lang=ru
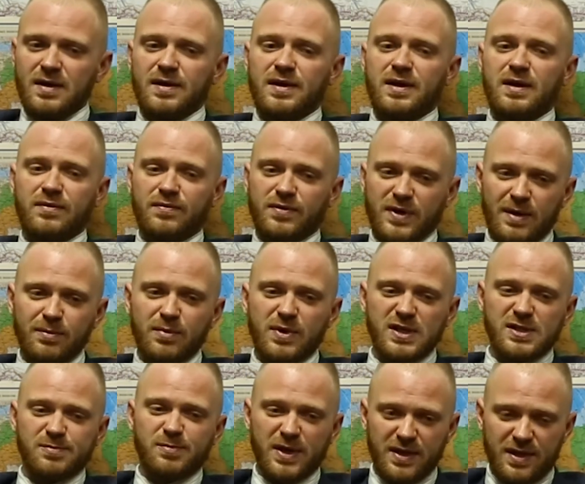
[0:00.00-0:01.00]
и в
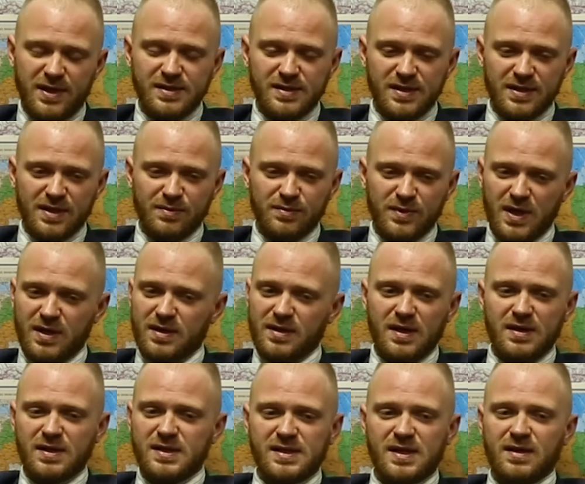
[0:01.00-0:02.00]
рамках экспертизы, там, да,
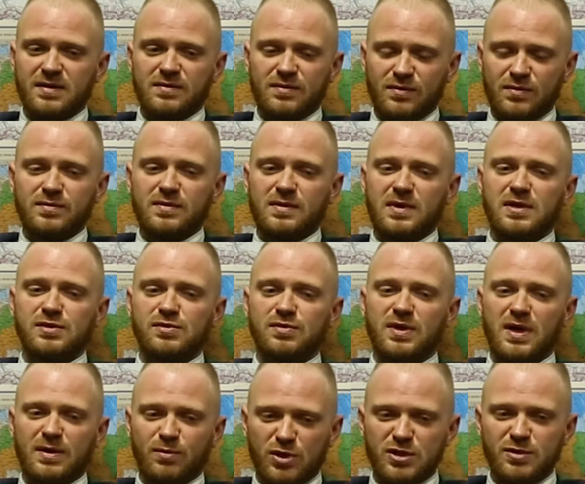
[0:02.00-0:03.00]
я не знаю, ну, для
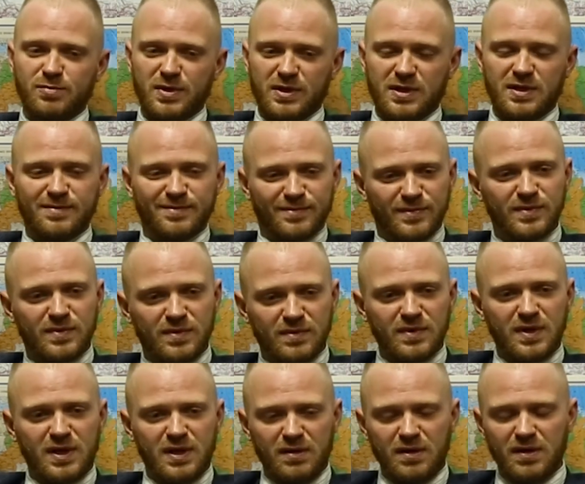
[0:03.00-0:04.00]
суда, может быть, там
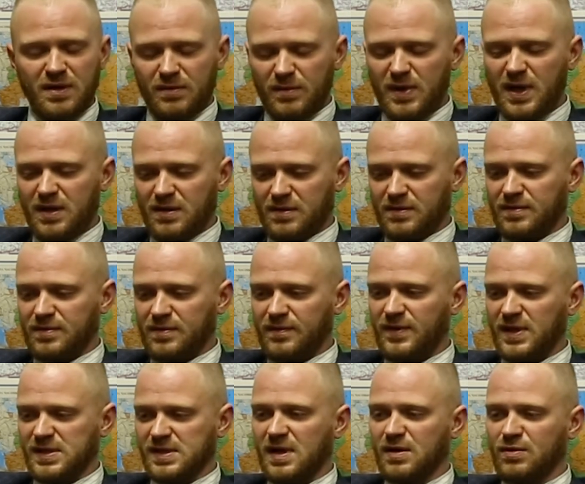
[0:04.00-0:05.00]
имеет
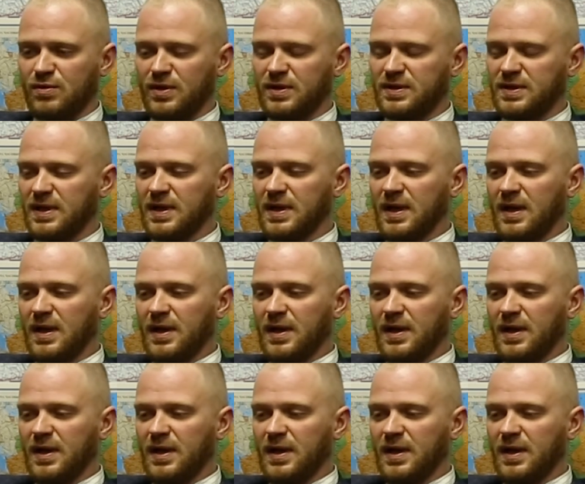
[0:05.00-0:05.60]
вес какой-то,